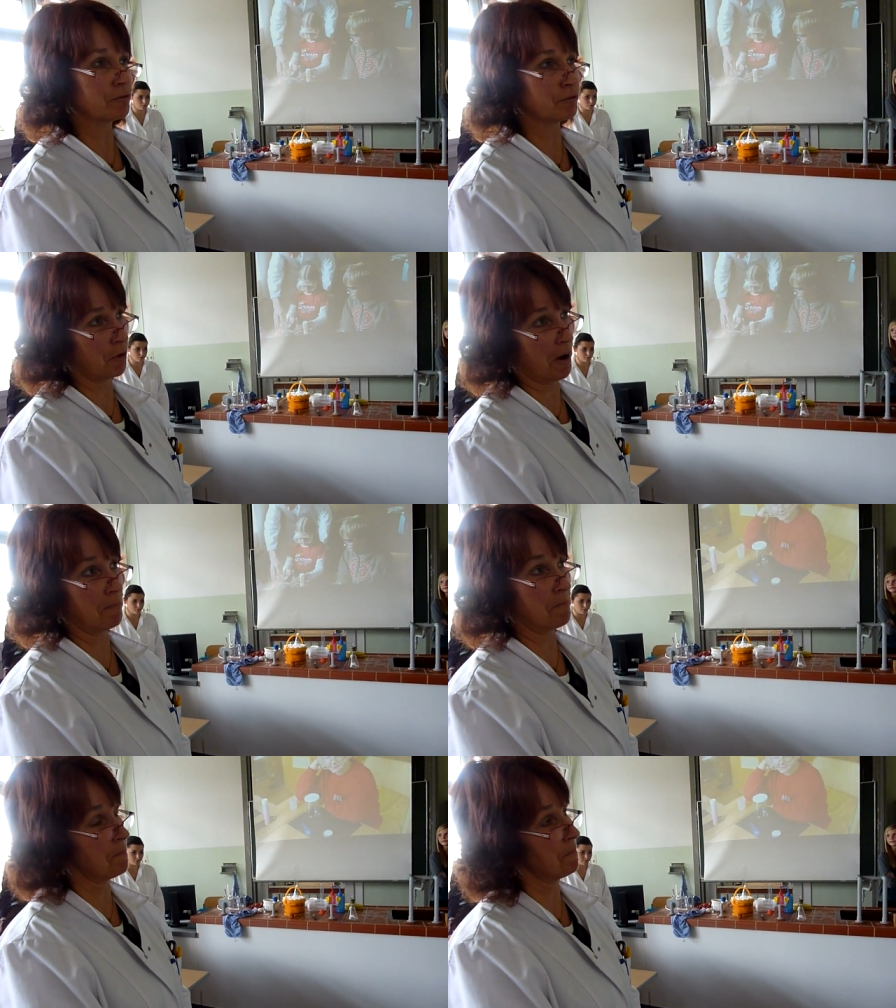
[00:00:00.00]

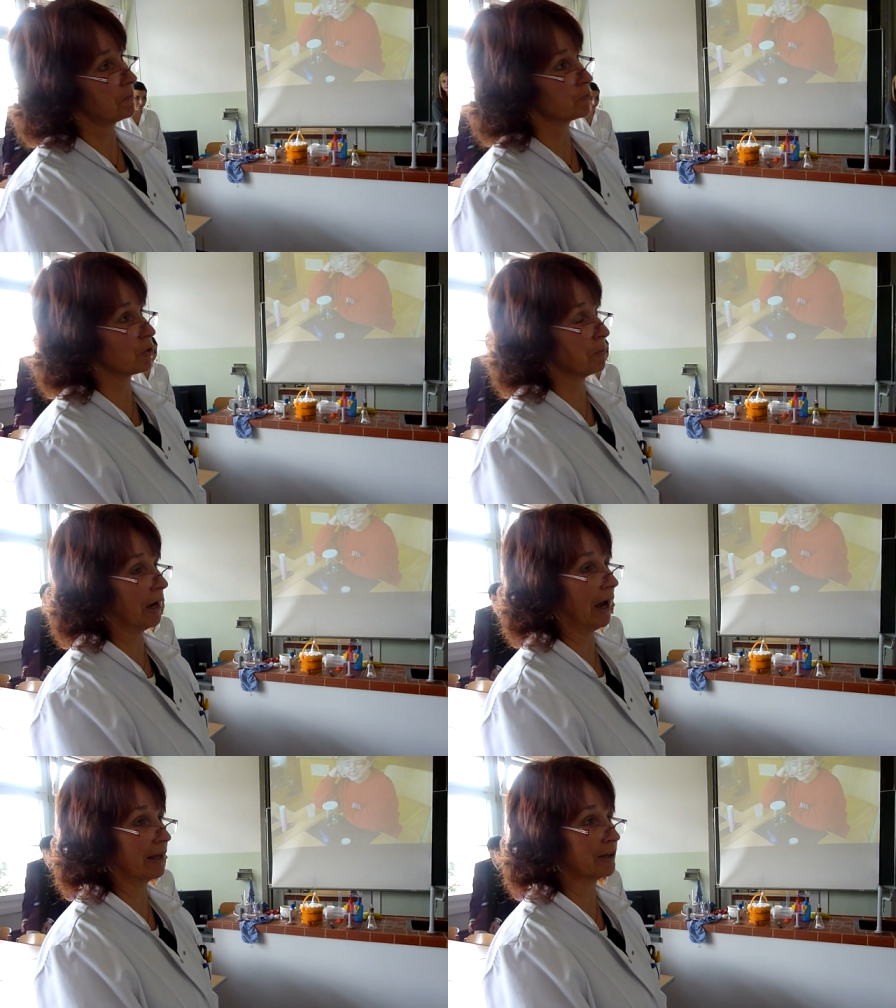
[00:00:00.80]
Form zur
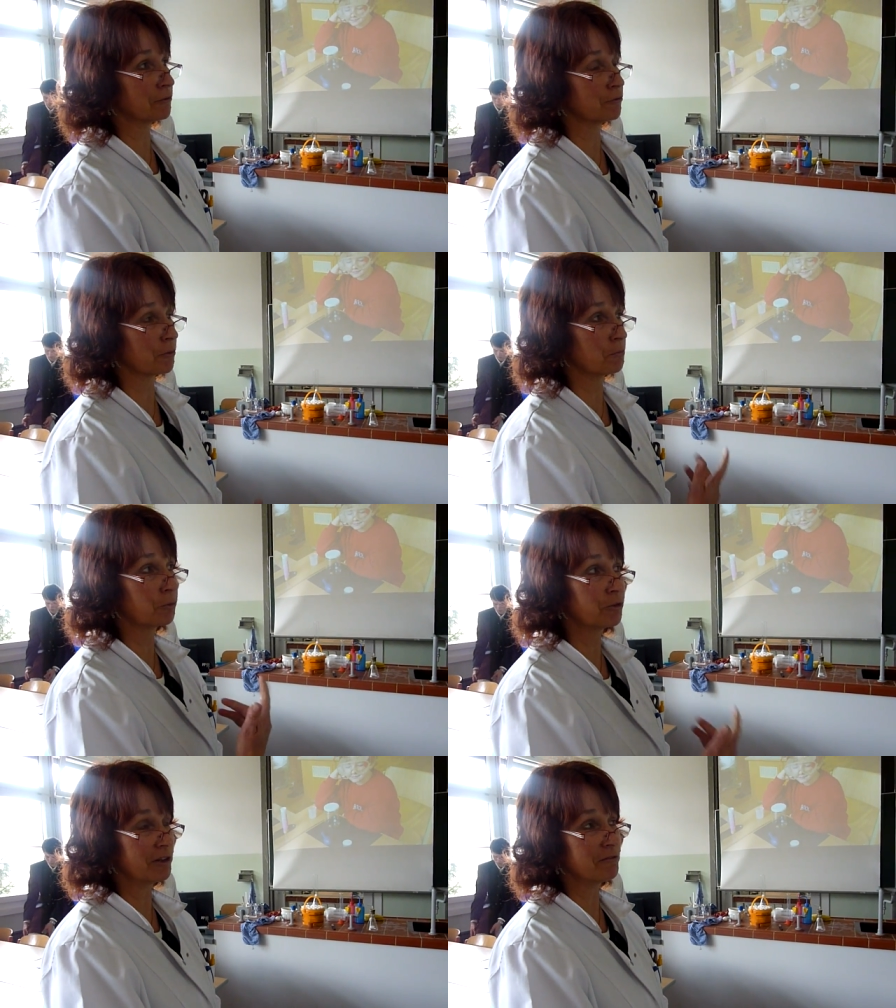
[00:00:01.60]
Behandlung von
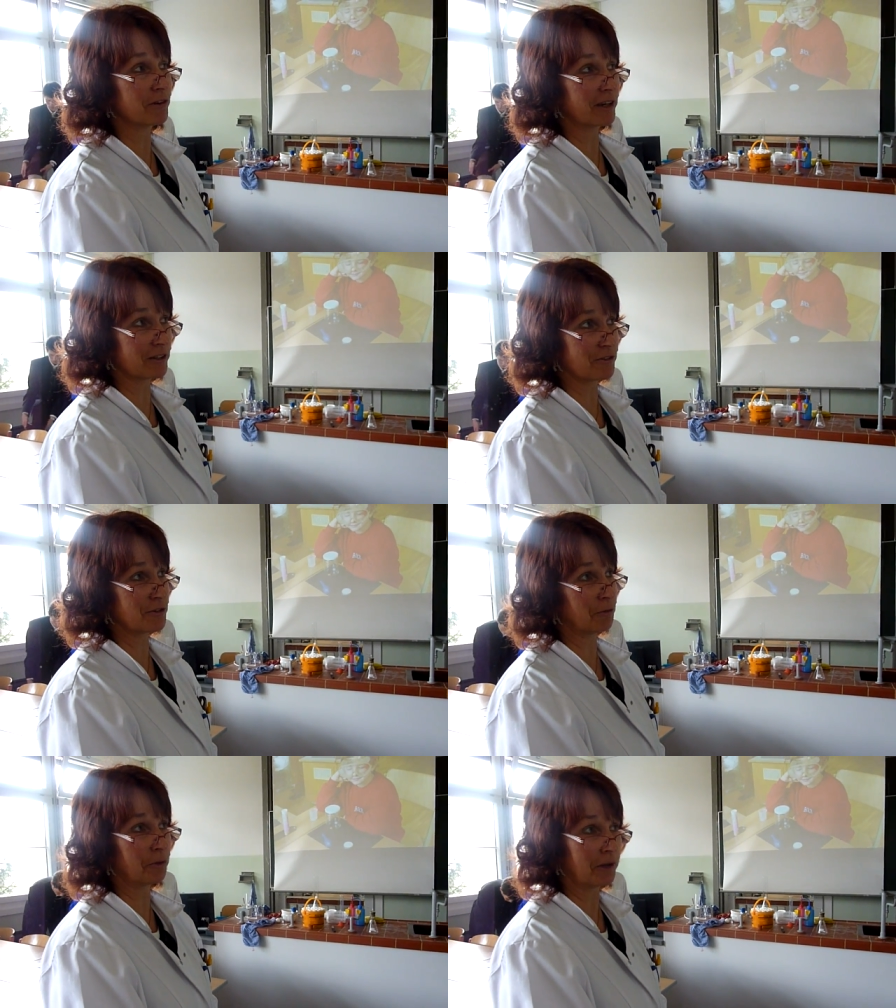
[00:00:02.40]

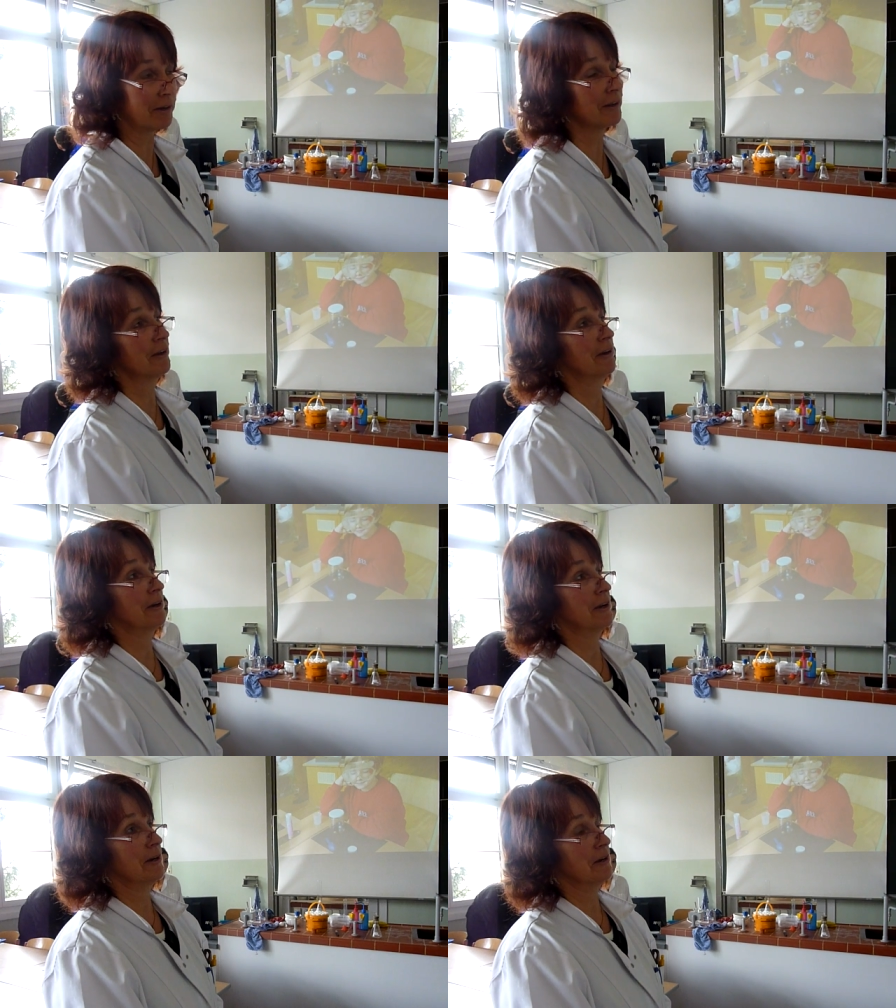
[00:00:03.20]
Mundinfektionen.
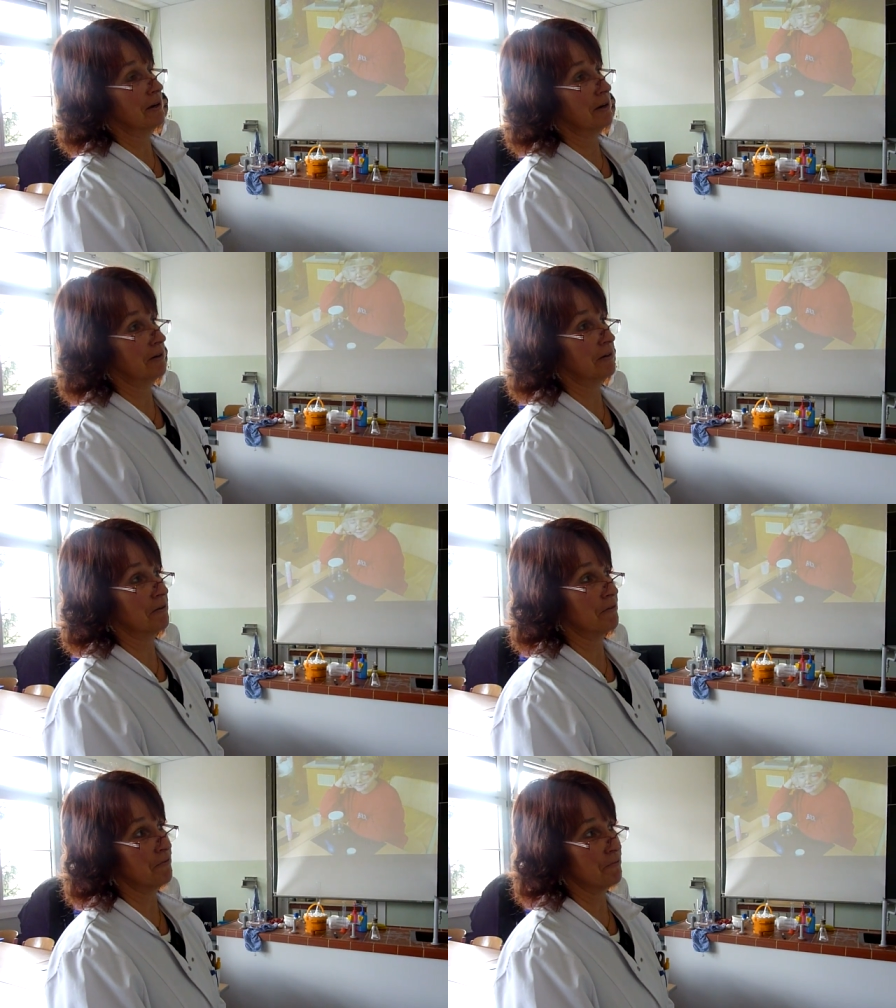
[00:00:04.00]
Mhm.
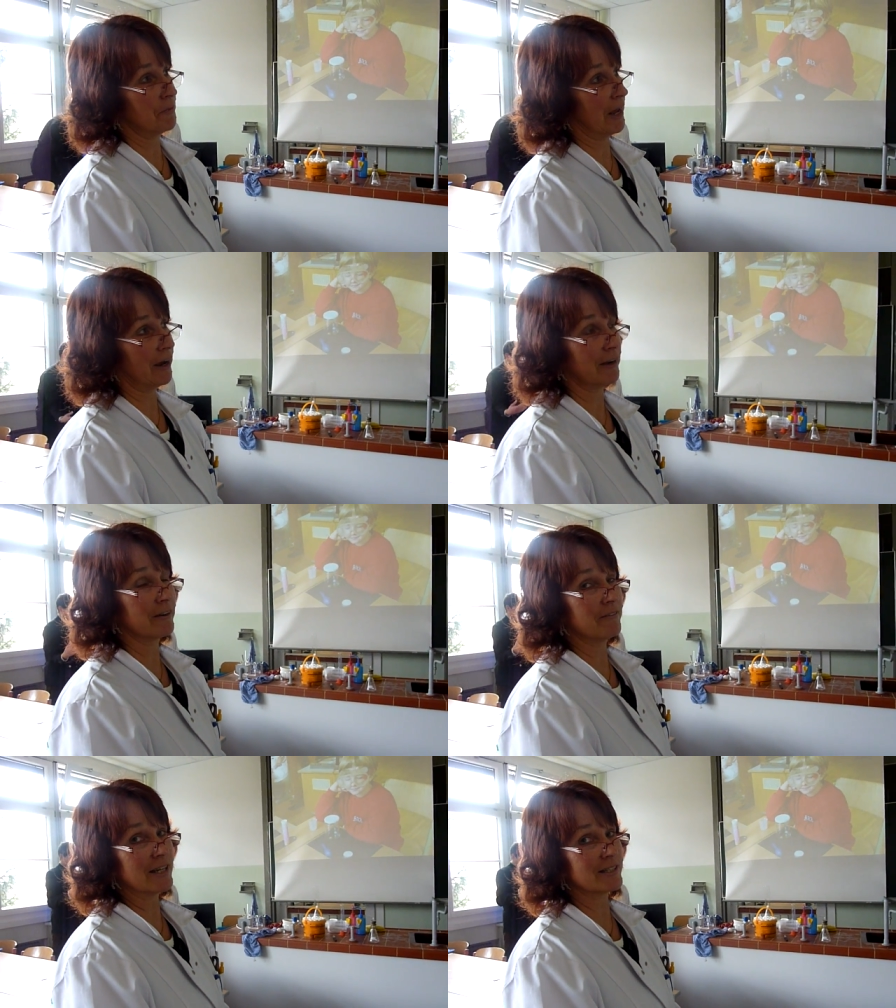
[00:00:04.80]
Äh, nach
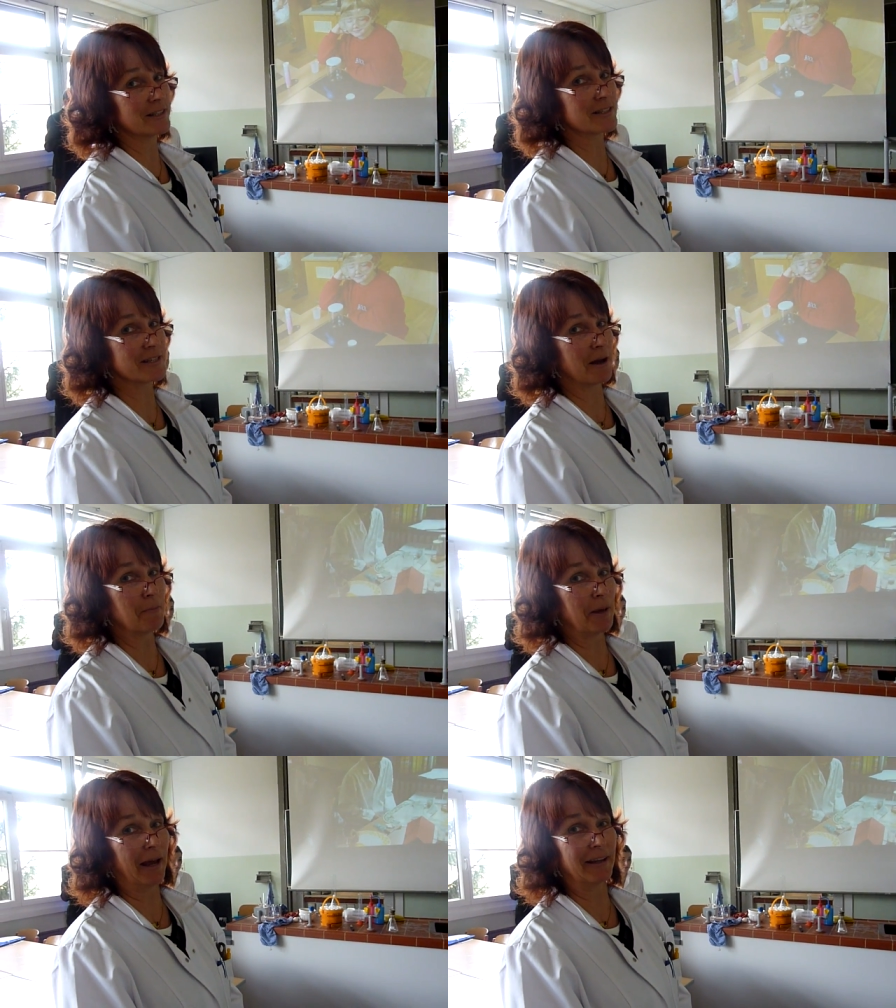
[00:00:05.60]
einer
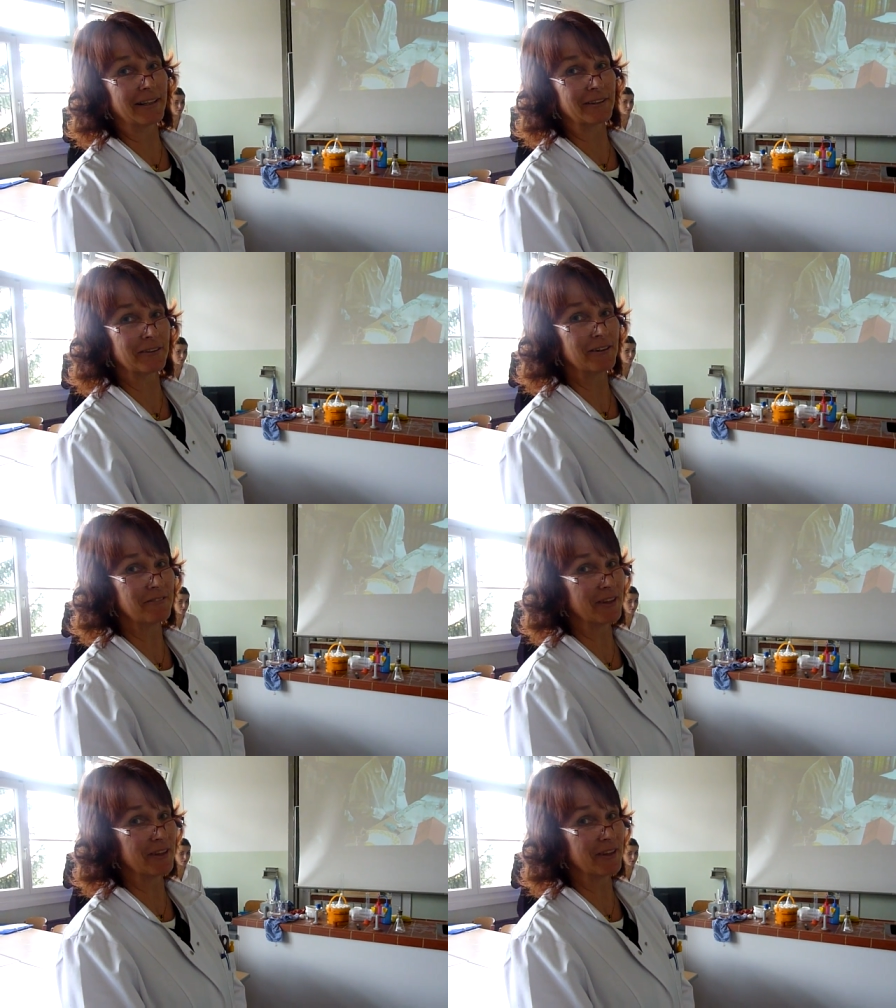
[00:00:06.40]
Weisheitszahnbehandlung mhm.